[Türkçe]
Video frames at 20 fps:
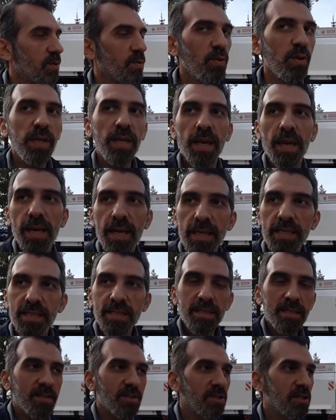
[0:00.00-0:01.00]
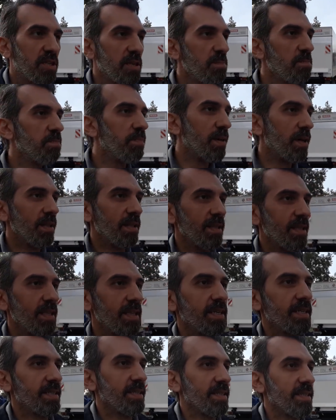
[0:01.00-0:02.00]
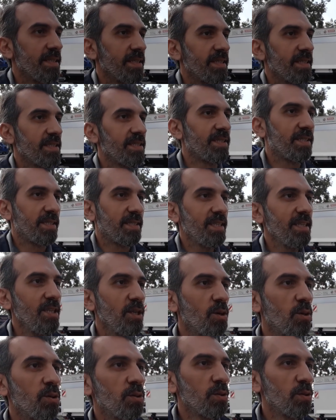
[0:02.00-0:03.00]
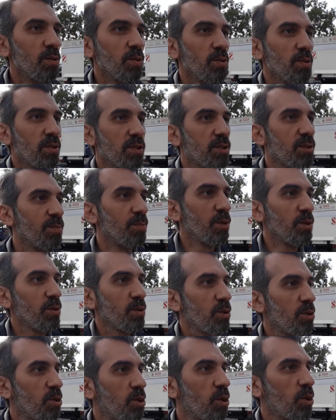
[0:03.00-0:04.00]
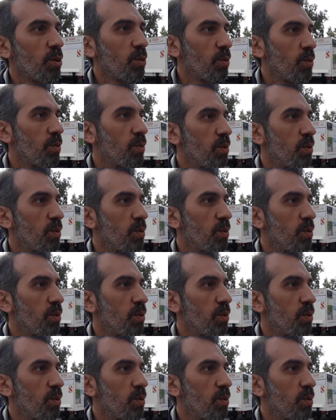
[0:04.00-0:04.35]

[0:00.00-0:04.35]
3 Axis Gimbal uh, Xeon Smooth Q.